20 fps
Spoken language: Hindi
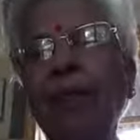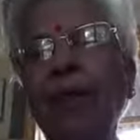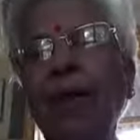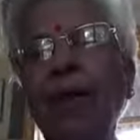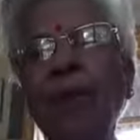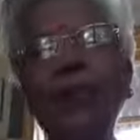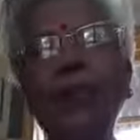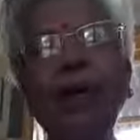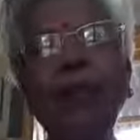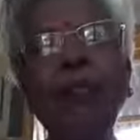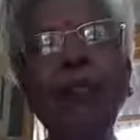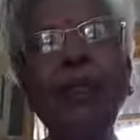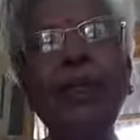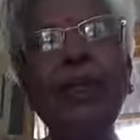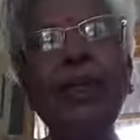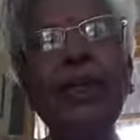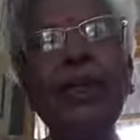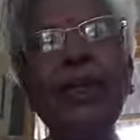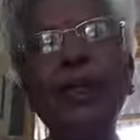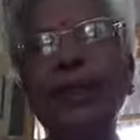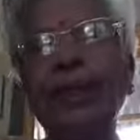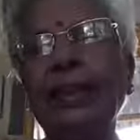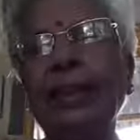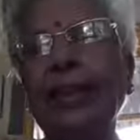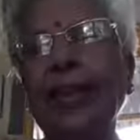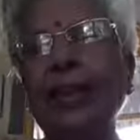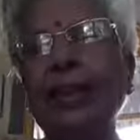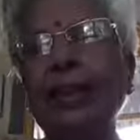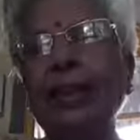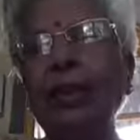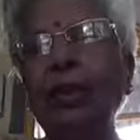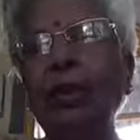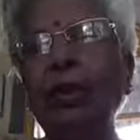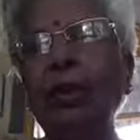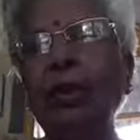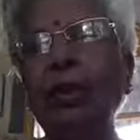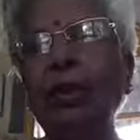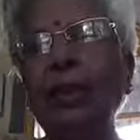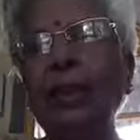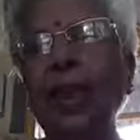मांडव्य ने सैकत
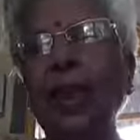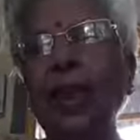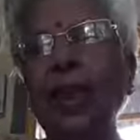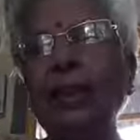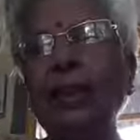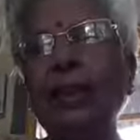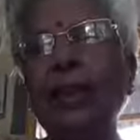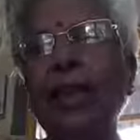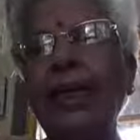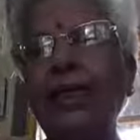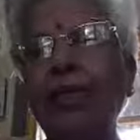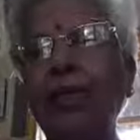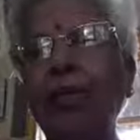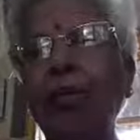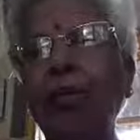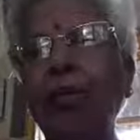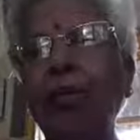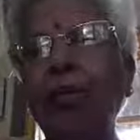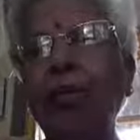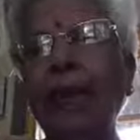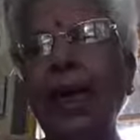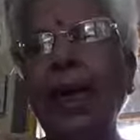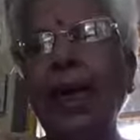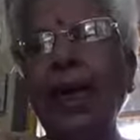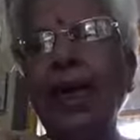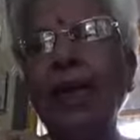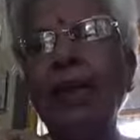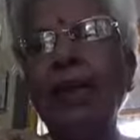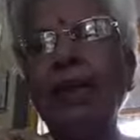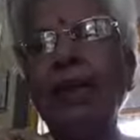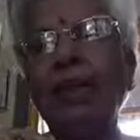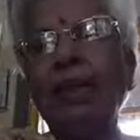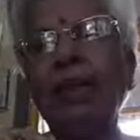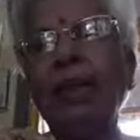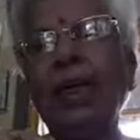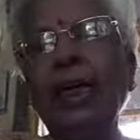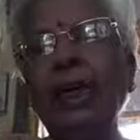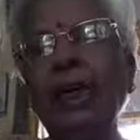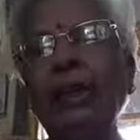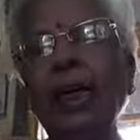को दिया सैतव को दिया
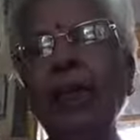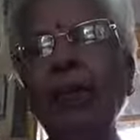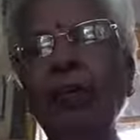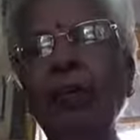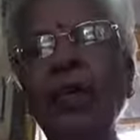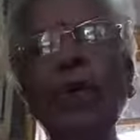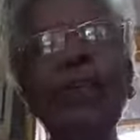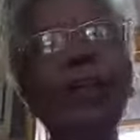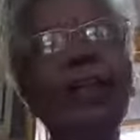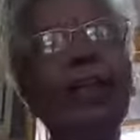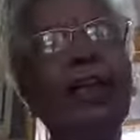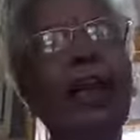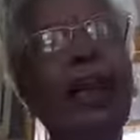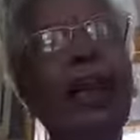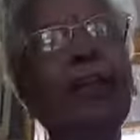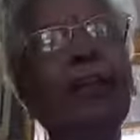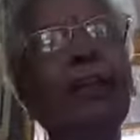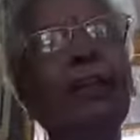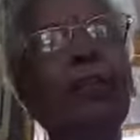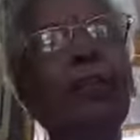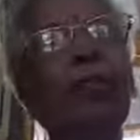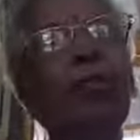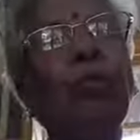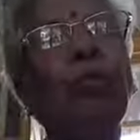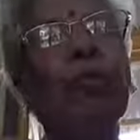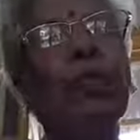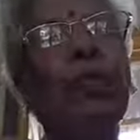सैतव ने यास्क को